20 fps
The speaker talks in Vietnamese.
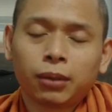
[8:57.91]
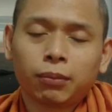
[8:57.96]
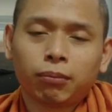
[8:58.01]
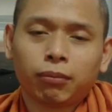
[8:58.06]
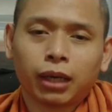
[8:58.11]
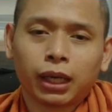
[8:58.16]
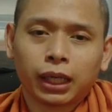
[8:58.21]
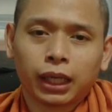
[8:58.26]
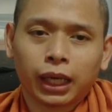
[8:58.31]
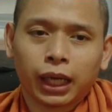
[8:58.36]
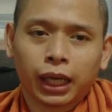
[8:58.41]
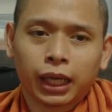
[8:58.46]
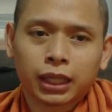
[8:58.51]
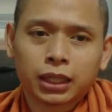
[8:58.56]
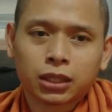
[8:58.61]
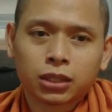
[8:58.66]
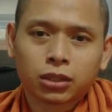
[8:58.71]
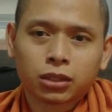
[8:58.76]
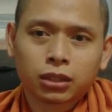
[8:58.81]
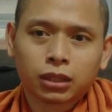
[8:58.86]
mà
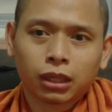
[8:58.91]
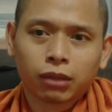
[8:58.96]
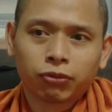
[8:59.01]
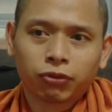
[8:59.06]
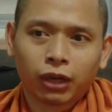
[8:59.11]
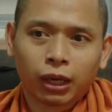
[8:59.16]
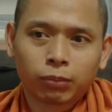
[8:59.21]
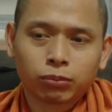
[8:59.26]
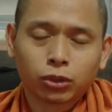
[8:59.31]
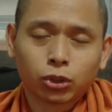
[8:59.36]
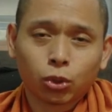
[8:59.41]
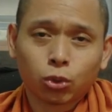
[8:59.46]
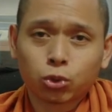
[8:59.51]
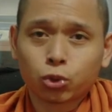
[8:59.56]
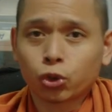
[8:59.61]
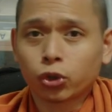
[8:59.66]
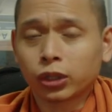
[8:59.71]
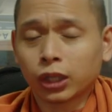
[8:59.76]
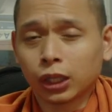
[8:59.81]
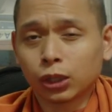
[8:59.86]
ngài cái phạm trù
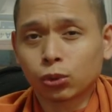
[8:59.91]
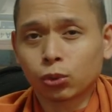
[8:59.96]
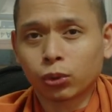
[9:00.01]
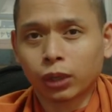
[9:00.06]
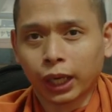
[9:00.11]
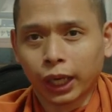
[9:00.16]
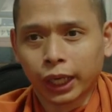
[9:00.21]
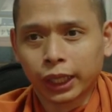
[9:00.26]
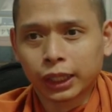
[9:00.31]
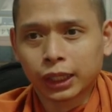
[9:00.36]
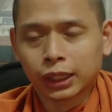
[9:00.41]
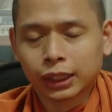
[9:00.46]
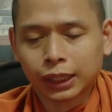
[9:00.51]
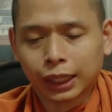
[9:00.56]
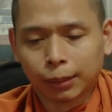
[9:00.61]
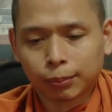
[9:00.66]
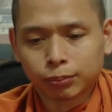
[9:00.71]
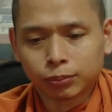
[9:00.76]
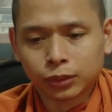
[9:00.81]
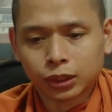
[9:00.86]
suy nghĩ của ngài
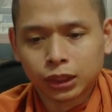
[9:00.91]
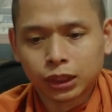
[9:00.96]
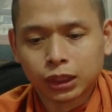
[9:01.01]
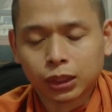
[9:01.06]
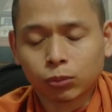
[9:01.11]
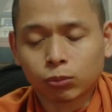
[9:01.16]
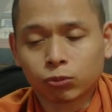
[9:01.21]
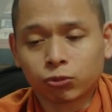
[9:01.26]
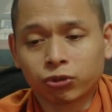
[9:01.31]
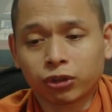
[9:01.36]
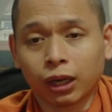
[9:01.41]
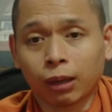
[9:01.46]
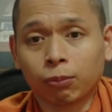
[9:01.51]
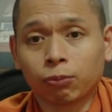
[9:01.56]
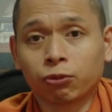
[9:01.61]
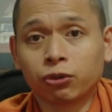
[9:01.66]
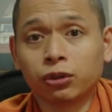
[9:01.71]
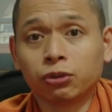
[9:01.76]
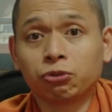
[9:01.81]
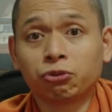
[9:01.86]
nằm trong phạm
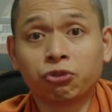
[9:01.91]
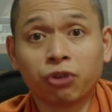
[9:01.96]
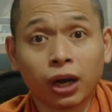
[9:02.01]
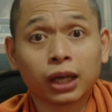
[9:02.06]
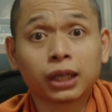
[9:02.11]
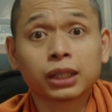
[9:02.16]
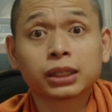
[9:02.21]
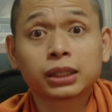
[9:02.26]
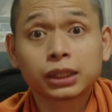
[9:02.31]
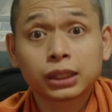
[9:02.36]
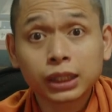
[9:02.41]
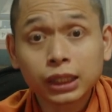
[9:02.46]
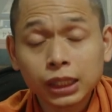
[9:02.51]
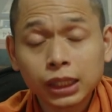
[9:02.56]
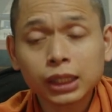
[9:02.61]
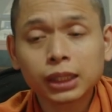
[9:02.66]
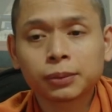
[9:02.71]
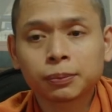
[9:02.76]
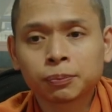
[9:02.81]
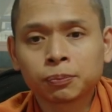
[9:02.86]
vi phật
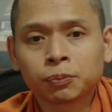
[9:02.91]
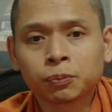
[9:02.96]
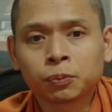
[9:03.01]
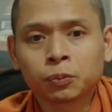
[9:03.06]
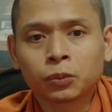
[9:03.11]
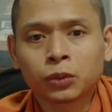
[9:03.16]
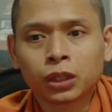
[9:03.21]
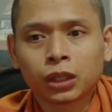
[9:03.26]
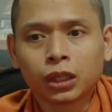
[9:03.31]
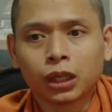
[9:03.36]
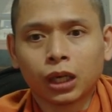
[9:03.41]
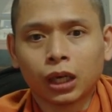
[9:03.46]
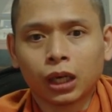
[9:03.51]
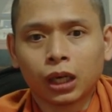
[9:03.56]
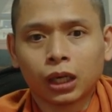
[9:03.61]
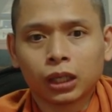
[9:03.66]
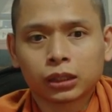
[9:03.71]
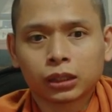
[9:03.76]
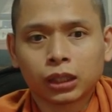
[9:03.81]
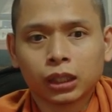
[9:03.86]
trí
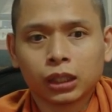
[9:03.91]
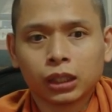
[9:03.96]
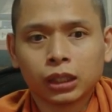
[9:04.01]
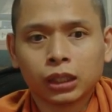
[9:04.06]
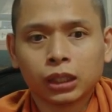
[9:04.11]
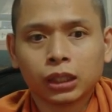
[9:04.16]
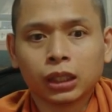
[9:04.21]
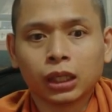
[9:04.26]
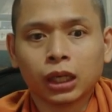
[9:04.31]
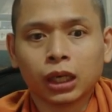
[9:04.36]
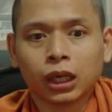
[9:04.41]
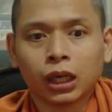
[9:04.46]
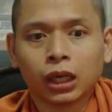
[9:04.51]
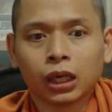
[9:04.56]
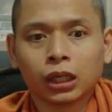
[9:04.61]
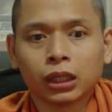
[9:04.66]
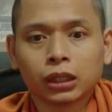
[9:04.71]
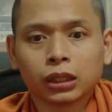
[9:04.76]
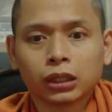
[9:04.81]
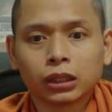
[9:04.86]
à, thì à,